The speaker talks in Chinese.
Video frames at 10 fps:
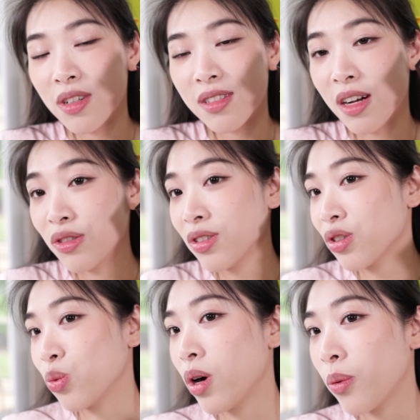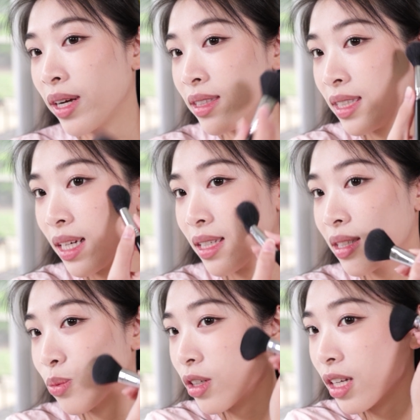这个色号真的是
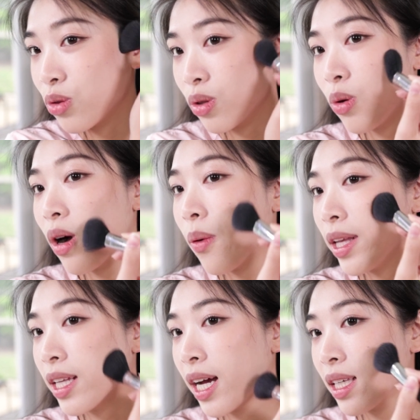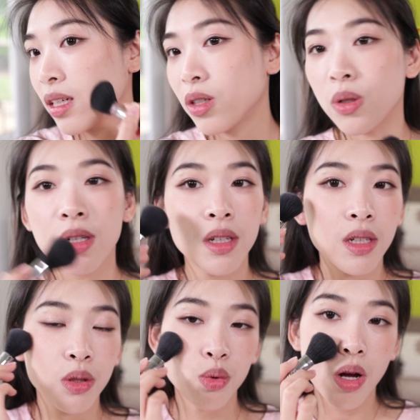yyds，我感觉画完它以后。
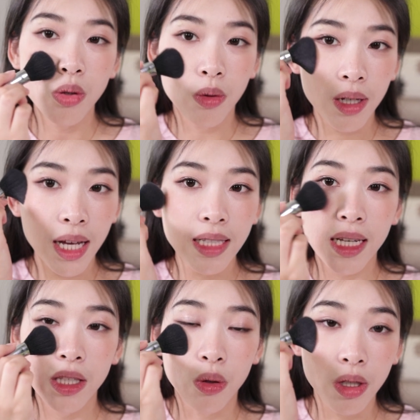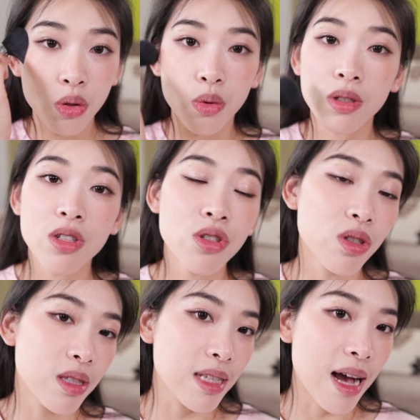妆容看起来有一种
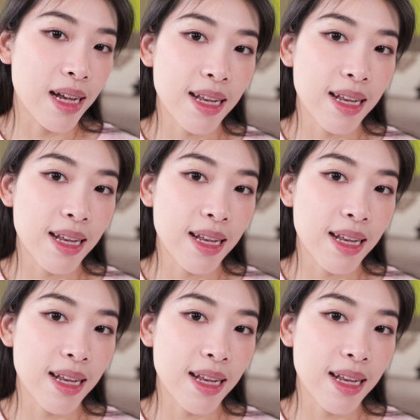日杂